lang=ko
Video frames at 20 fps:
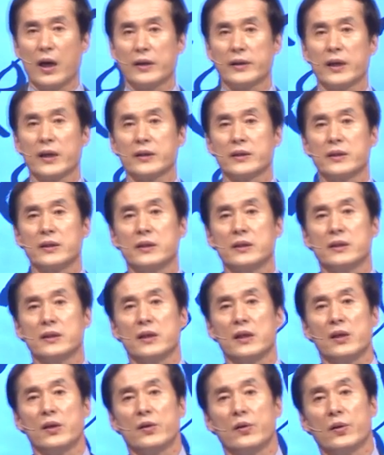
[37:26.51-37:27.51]
다
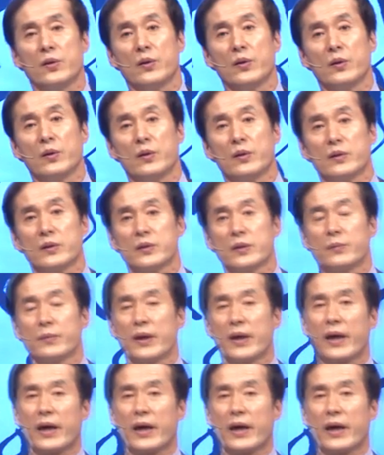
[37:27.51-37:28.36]
진실로 정말